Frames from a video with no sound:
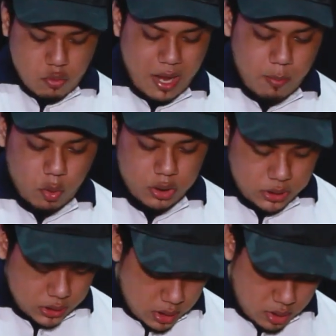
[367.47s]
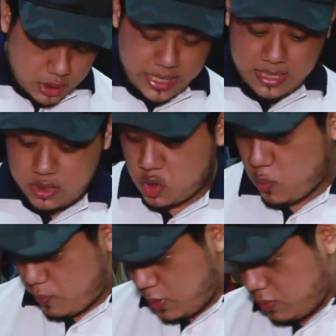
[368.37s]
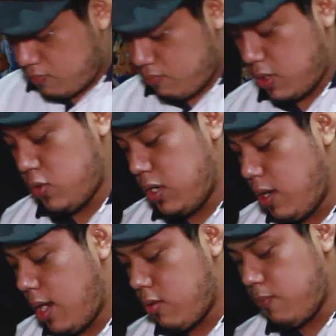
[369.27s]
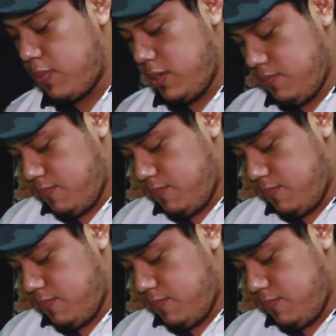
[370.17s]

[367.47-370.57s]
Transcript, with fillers: una bolsa que ya se rompió. Bueno, yo la rompí.